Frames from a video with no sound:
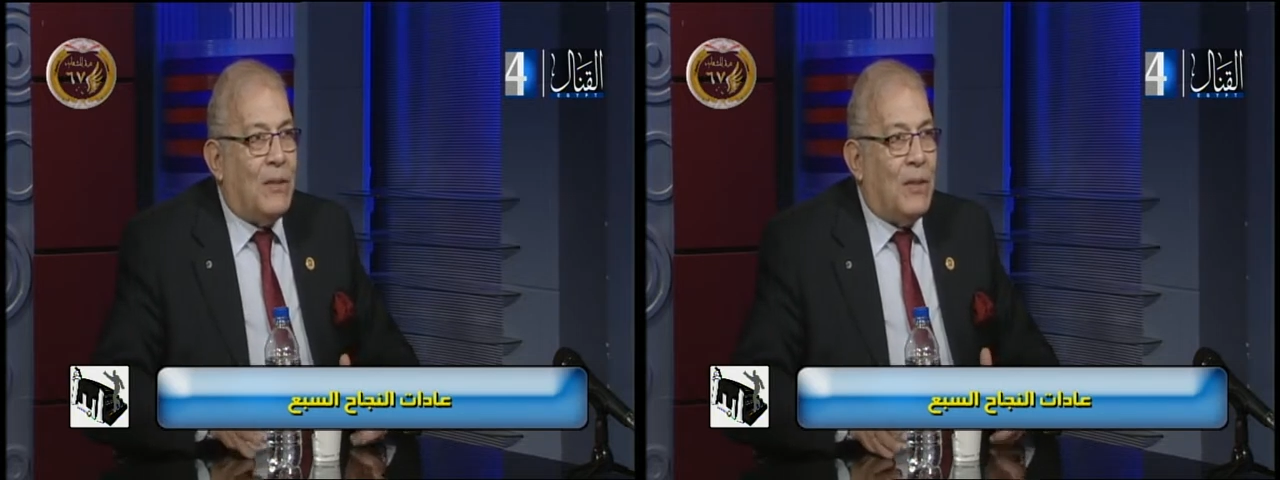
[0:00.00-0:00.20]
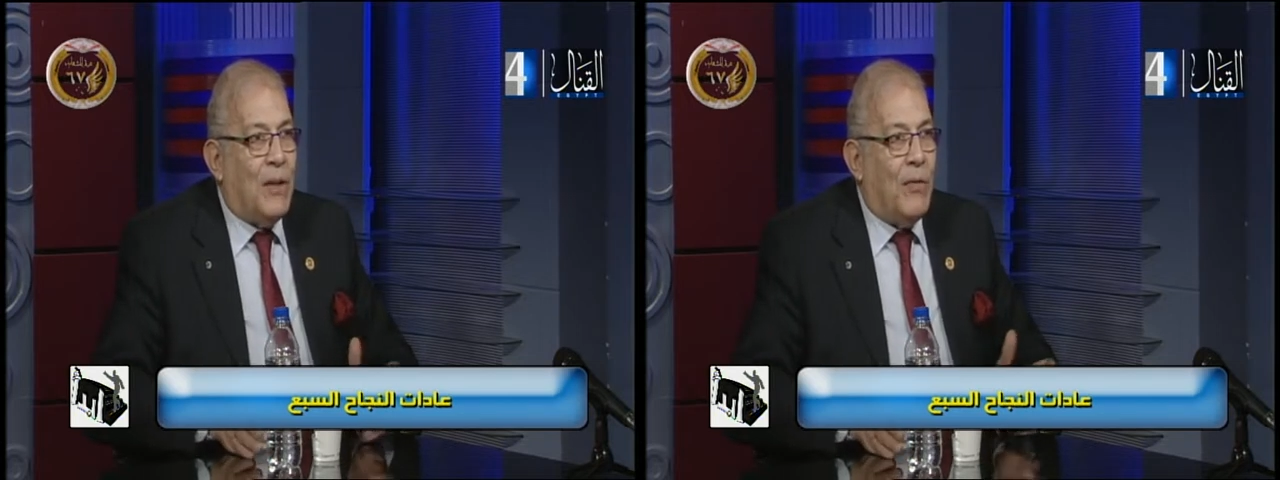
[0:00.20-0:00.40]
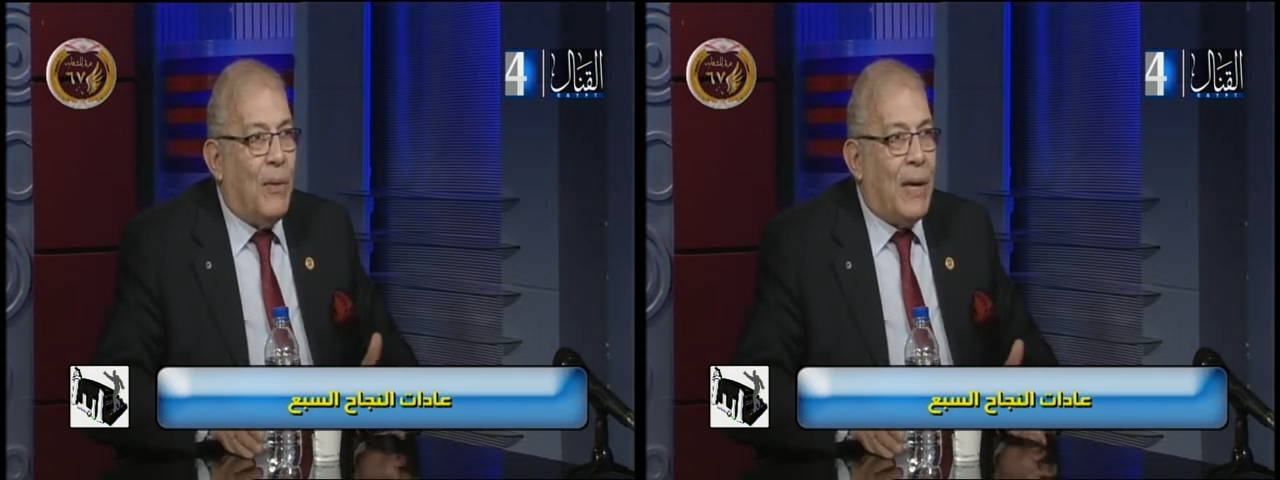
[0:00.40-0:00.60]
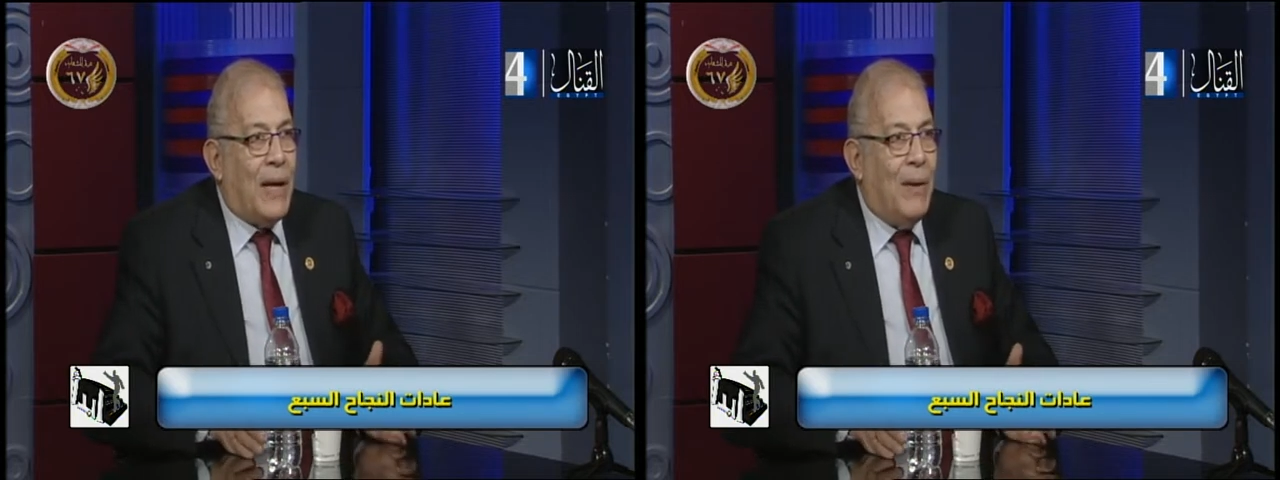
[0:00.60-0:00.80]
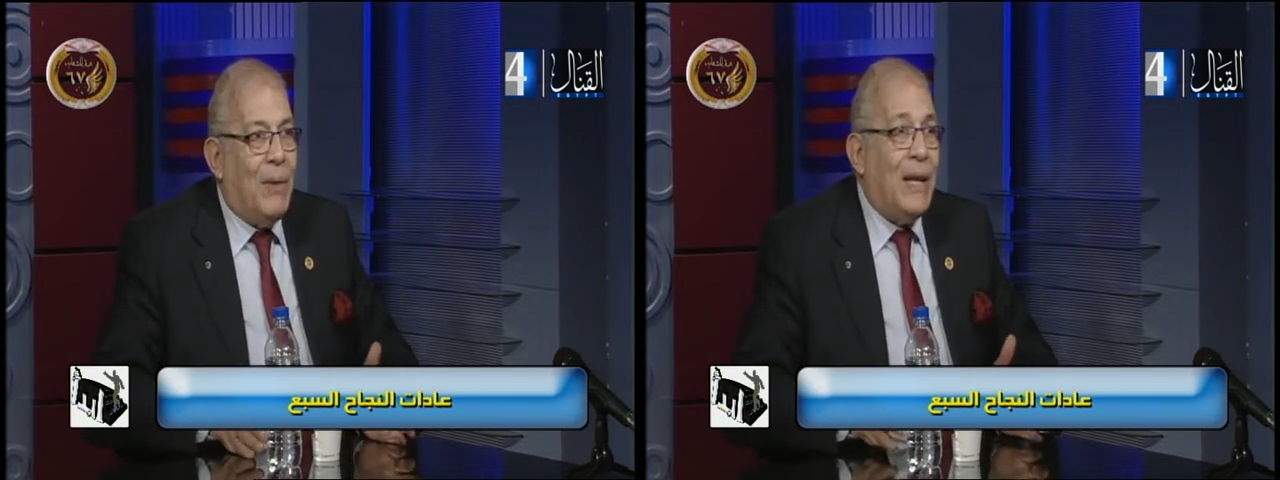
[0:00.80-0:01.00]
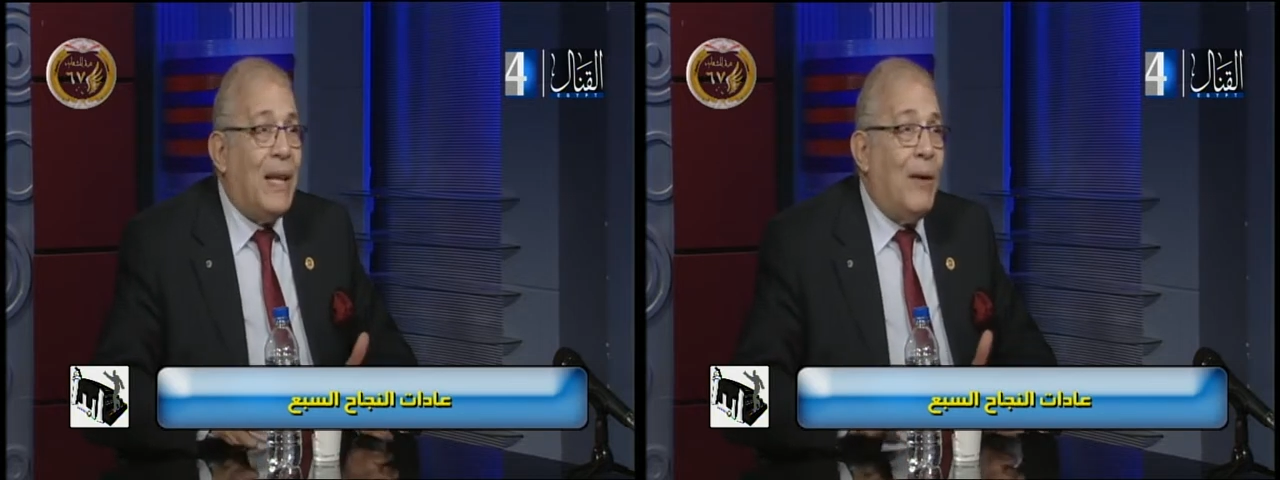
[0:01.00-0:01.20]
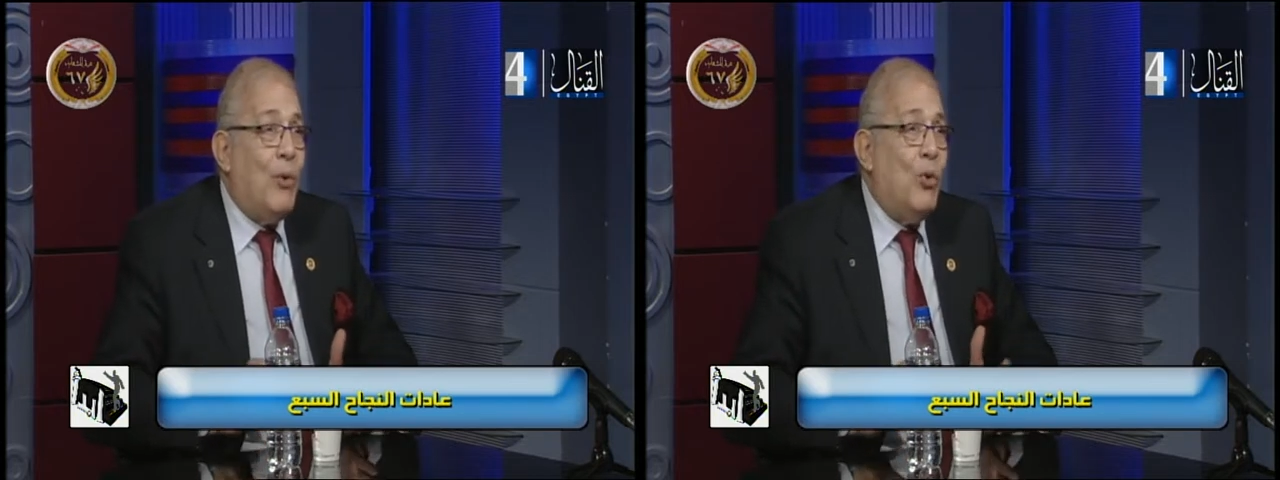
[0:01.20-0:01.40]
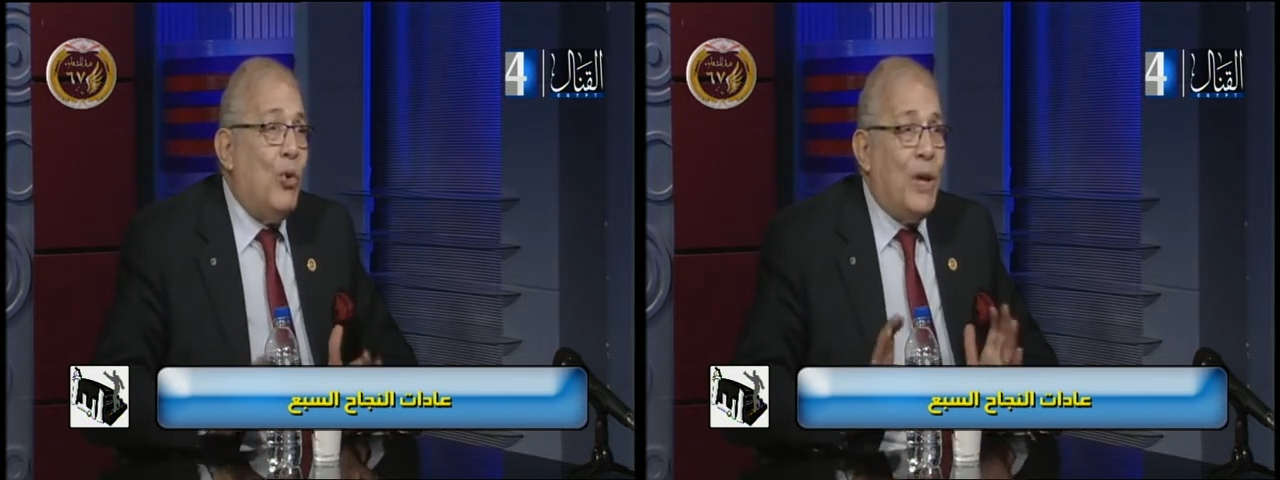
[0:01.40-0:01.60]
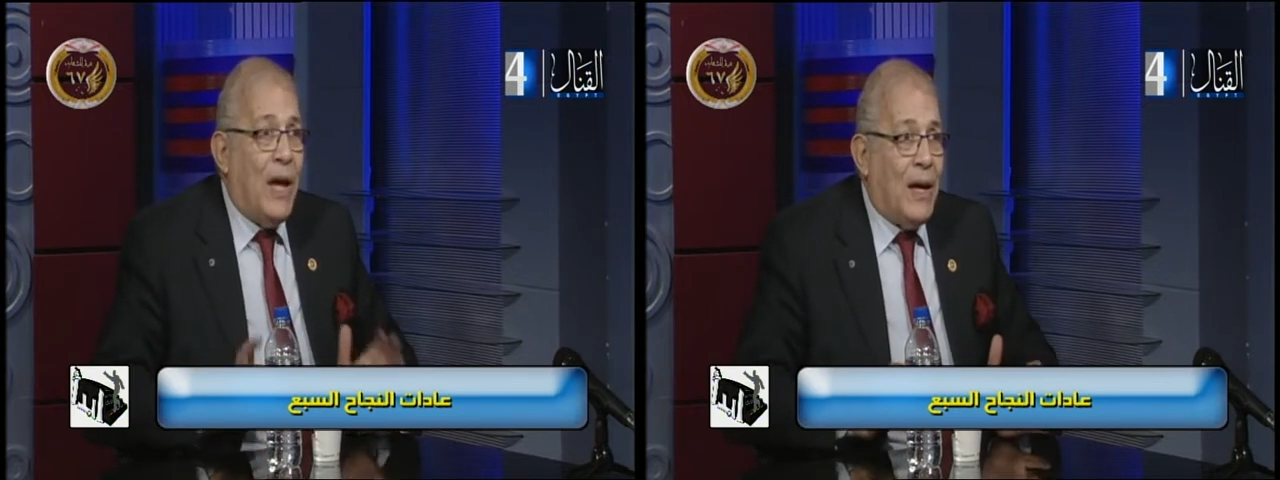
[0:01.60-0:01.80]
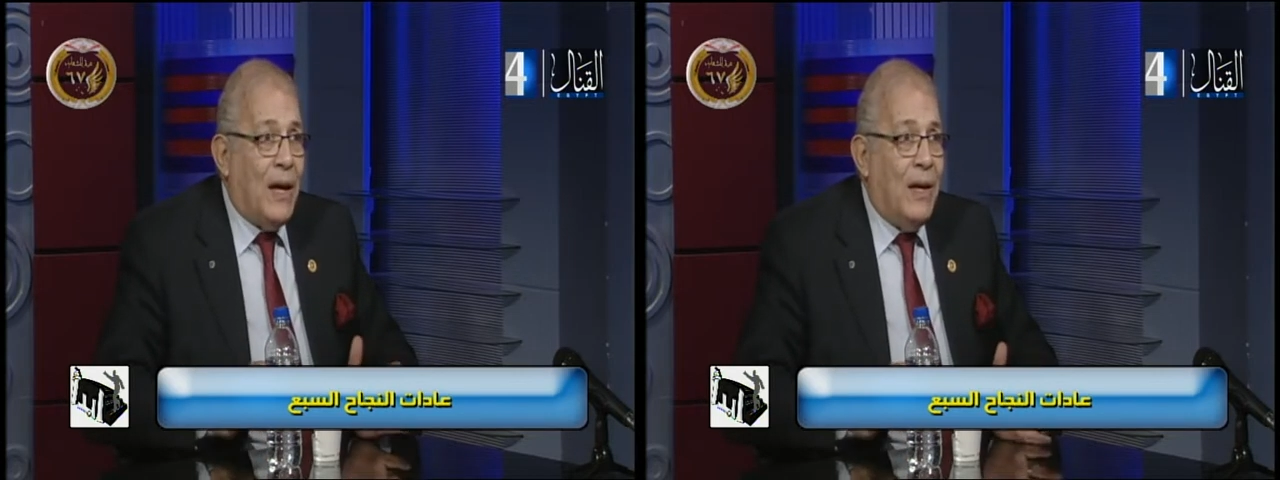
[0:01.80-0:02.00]
الطفل بالكلام لا ده انا بقول
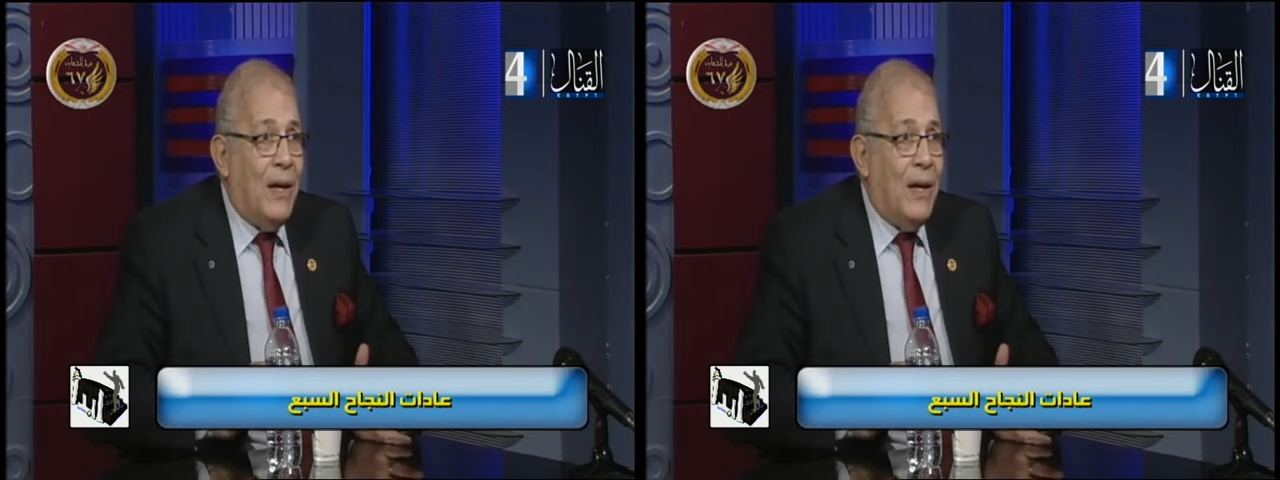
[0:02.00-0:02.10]
هناك